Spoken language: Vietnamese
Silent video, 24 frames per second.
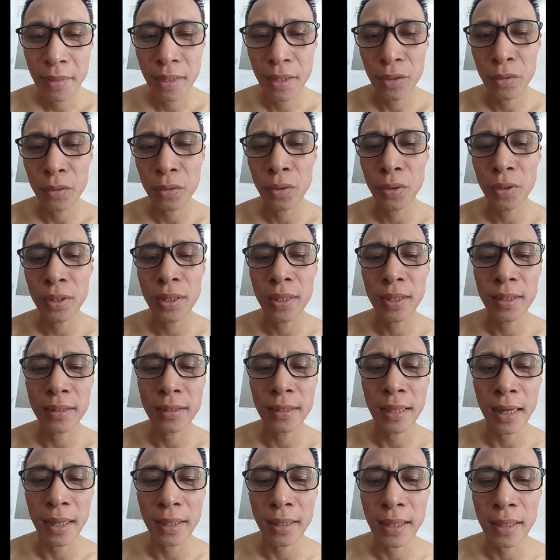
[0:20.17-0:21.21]
thì chúng tôi hiện
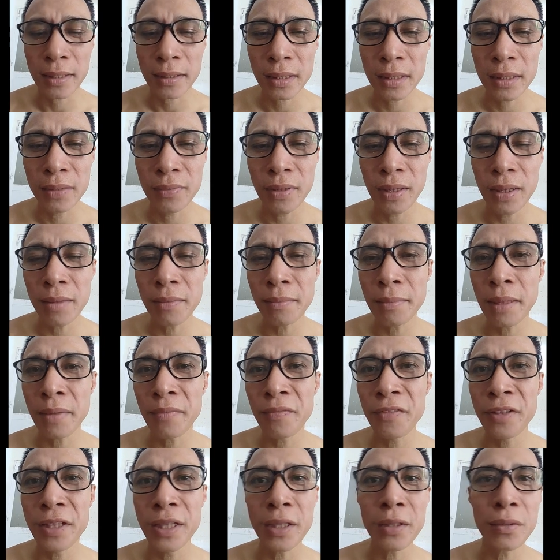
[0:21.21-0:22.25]
tại đang tư vấn miễn
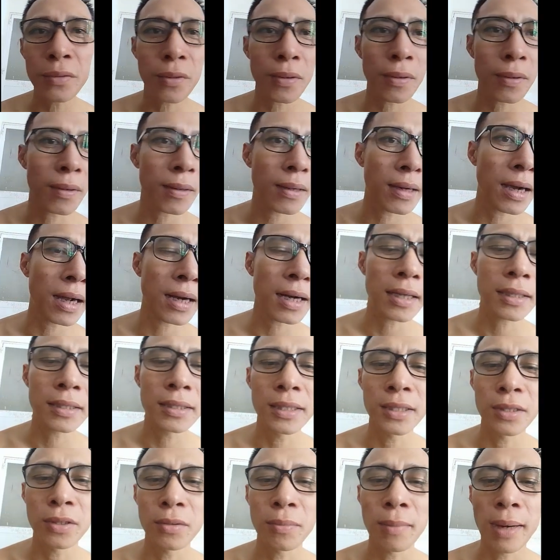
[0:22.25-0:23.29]
phí cho khá là
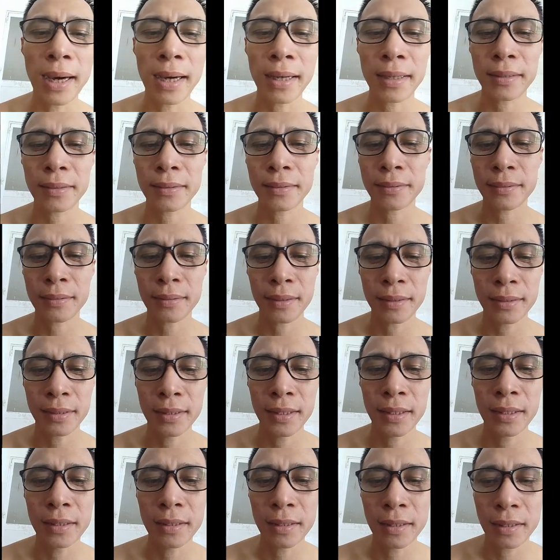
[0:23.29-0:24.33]
nhiều bạn ở
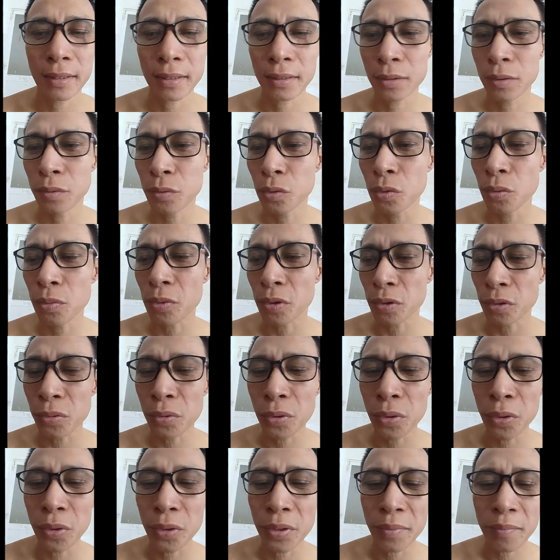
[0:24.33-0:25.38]
trên uh, YouTube của
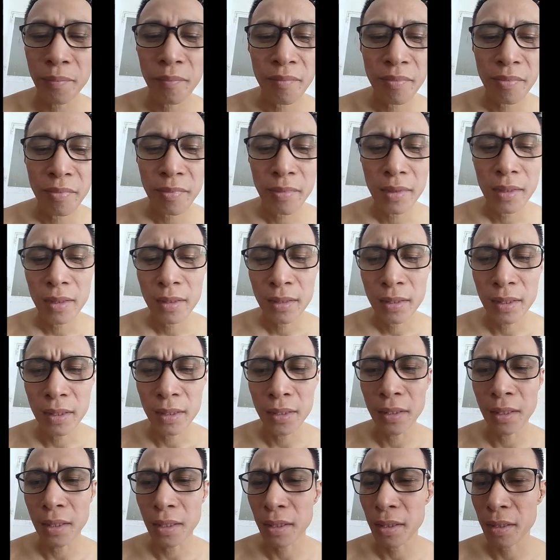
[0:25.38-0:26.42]
chúng tôi.
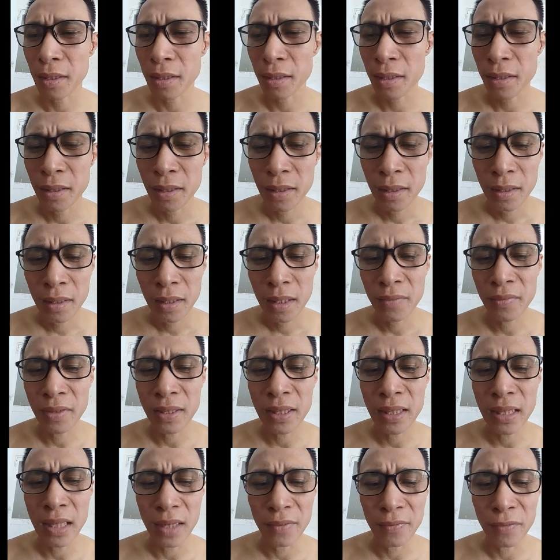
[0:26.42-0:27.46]
Thì uh, cái
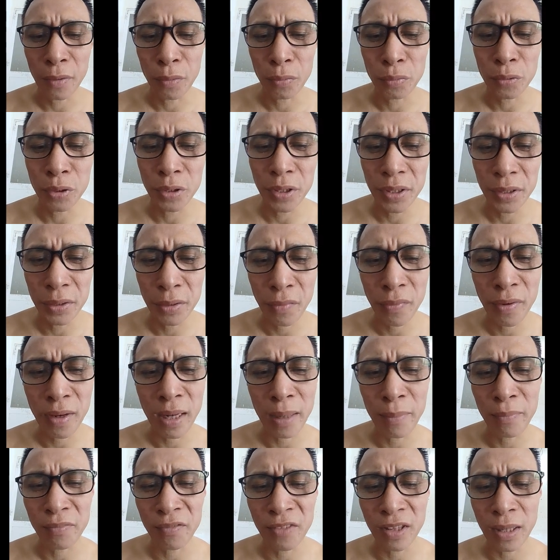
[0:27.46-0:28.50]
vấn đề phong thủy nó vẫn
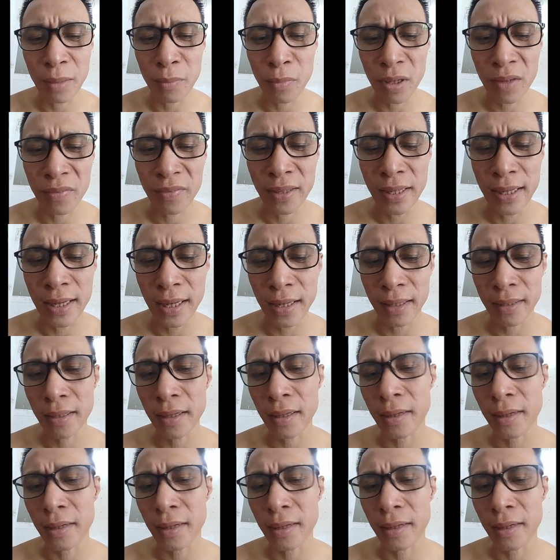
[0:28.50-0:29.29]
là, vẫn là một cái vấn đề